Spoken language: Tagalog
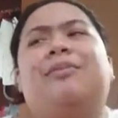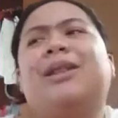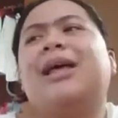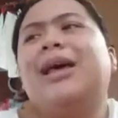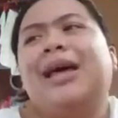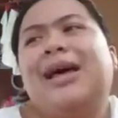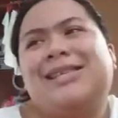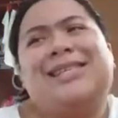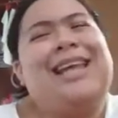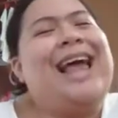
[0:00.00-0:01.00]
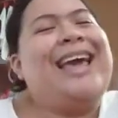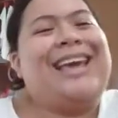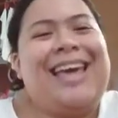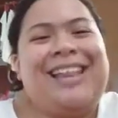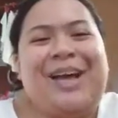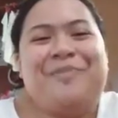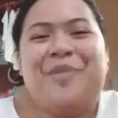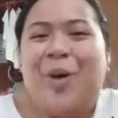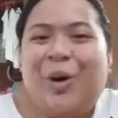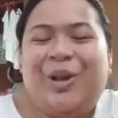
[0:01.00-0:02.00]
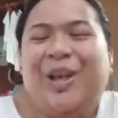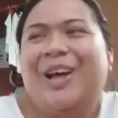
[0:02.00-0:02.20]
But still, I can't afford.